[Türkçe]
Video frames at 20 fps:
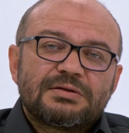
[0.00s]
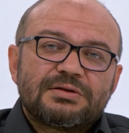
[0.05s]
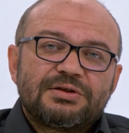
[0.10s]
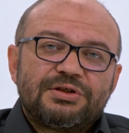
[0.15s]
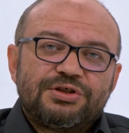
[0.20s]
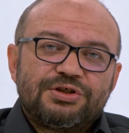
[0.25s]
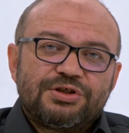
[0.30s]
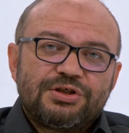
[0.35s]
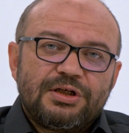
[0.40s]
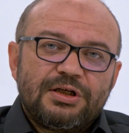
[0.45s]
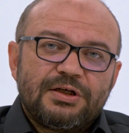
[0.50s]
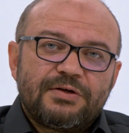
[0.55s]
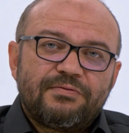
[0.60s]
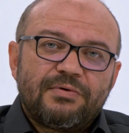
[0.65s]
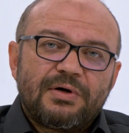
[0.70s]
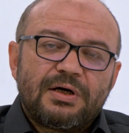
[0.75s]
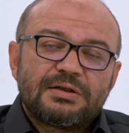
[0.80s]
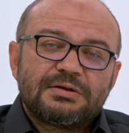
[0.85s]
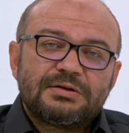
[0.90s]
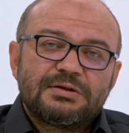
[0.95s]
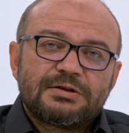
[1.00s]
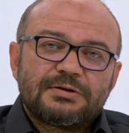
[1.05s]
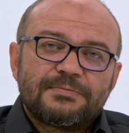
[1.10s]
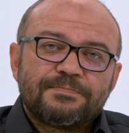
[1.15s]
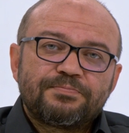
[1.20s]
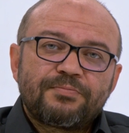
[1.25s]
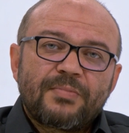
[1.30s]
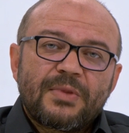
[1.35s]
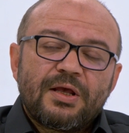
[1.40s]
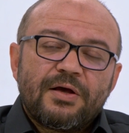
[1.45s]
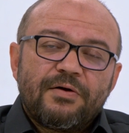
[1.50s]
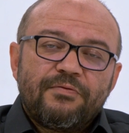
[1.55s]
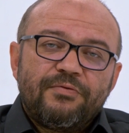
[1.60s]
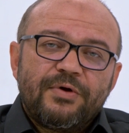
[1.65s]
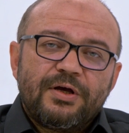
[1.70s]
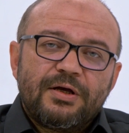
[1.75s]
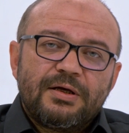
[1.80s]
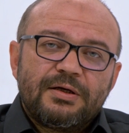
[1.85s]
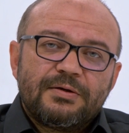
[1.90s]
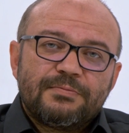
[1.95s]
kişilik vardır
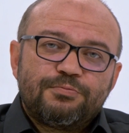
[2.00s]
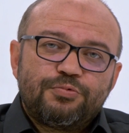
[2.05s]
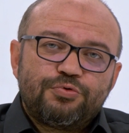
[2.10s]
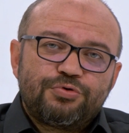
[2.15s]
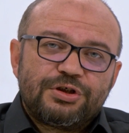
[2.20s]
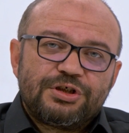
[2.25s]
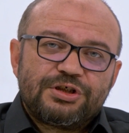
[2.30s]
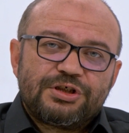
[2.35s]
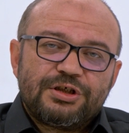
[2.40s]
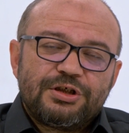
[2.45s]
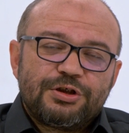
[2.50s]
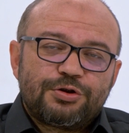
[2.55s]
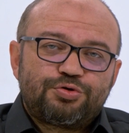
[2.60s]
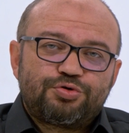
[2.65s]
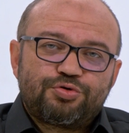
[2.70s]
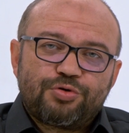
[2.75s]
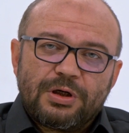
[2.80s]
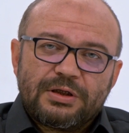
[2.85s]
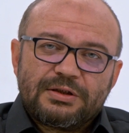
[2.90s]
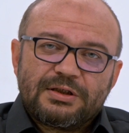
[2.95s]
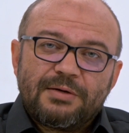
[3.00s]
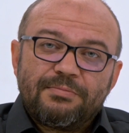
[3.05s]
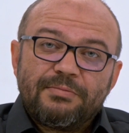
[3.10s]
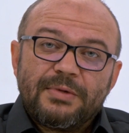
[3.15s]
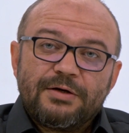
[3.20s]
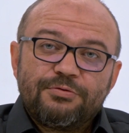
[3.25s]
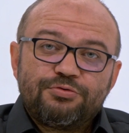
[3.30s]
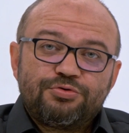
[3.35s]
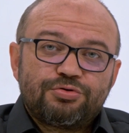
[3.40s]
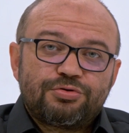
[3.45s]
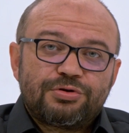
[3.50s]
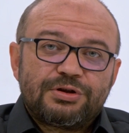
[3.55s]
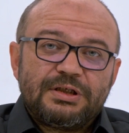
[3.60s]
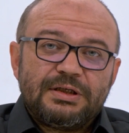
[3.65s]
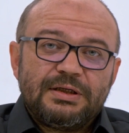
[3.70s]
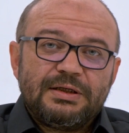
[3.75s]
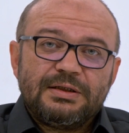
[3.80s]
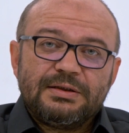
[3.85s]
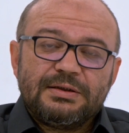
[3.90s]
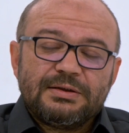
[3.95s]
ve bu kişilik şu anda mevcut
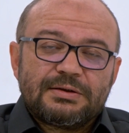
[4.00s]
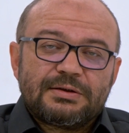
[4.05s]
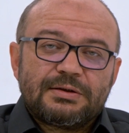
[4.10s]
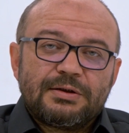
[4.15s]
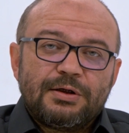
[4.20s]
değildir.